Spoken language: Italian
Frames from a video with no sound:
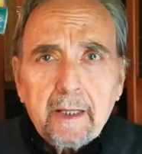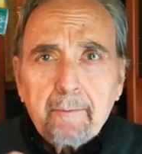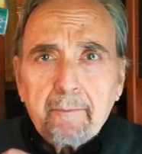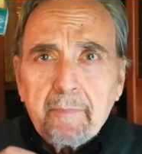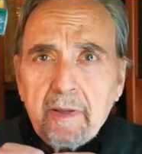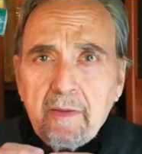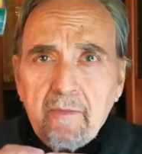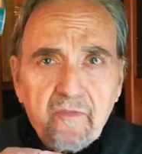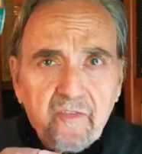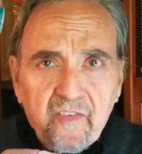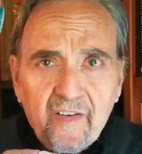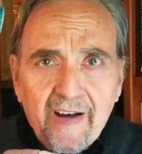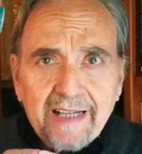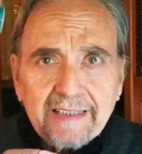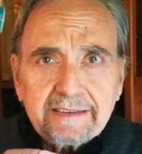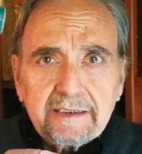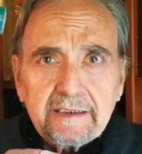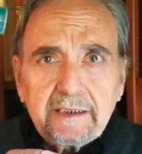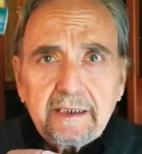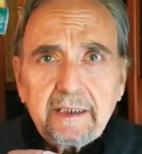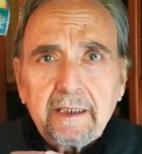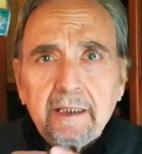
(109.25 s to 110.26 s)

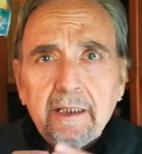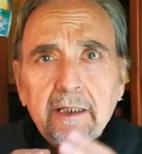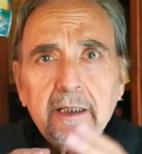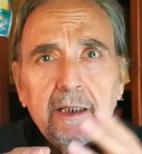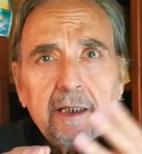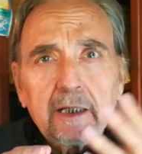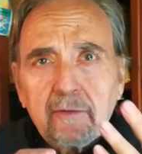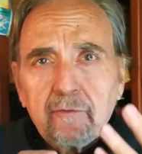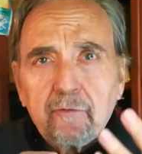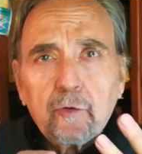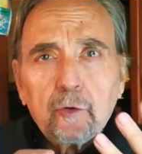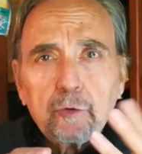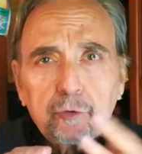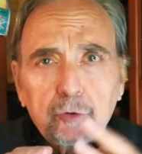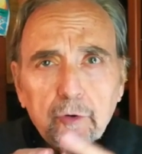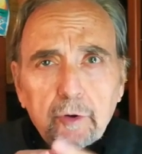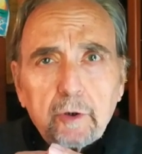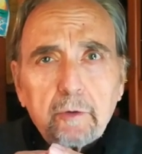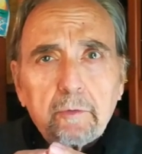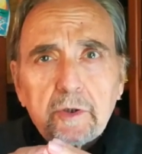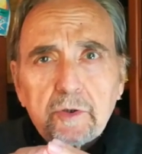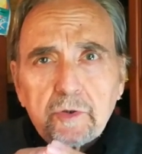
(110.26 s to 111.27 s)
Infatti il volto
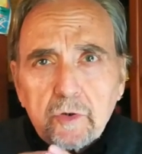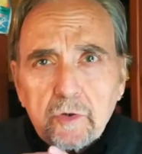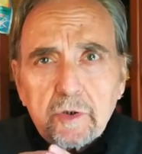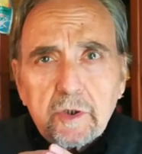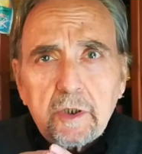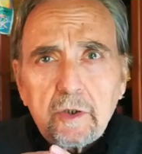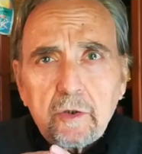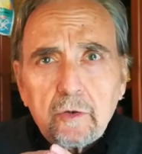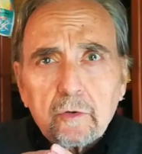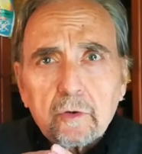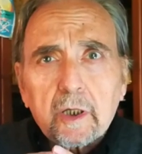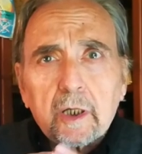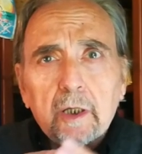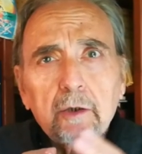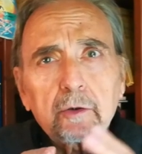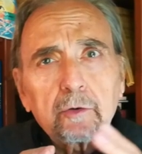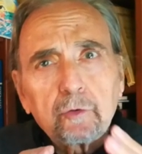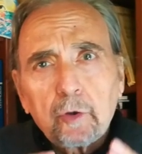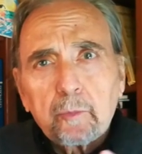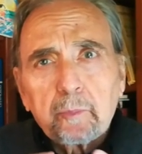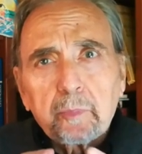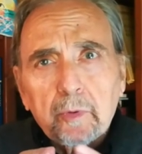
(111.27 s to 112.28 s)
di questo signore
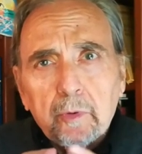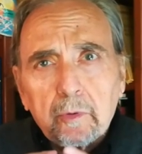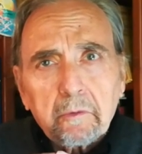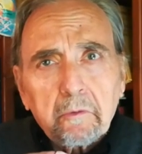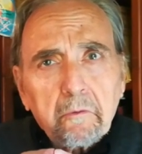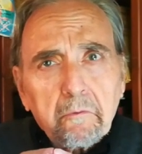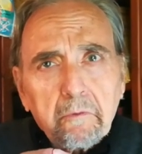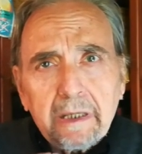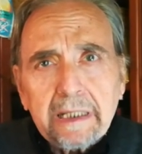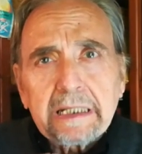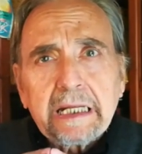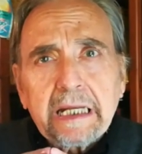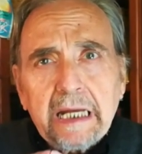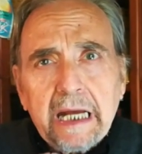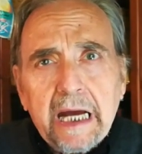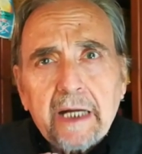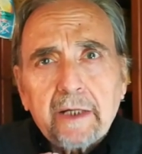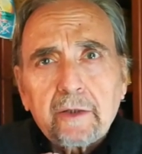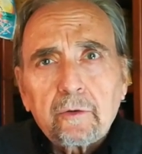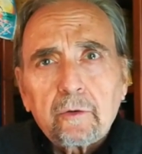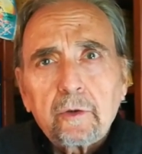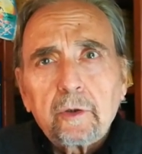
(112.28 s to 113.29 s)
dopo qualche
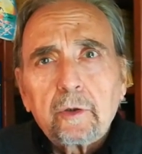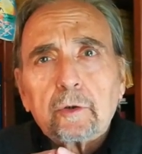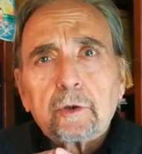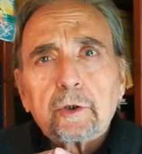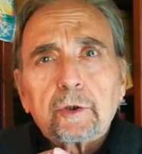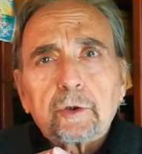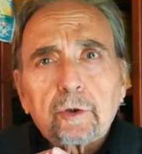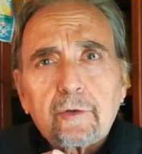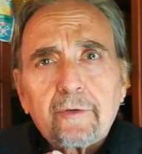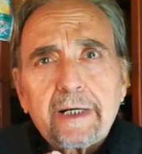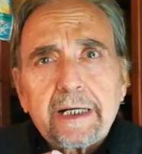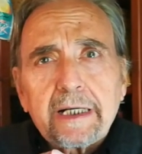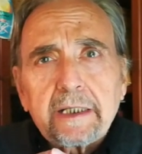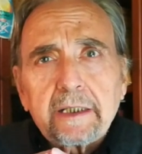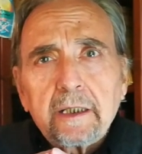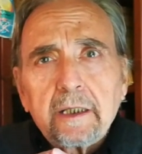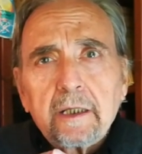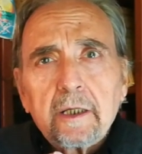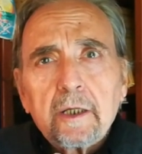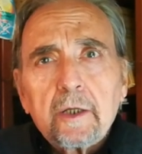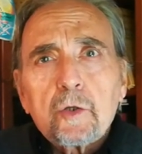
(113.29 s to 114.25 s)
anno io lo ritrovai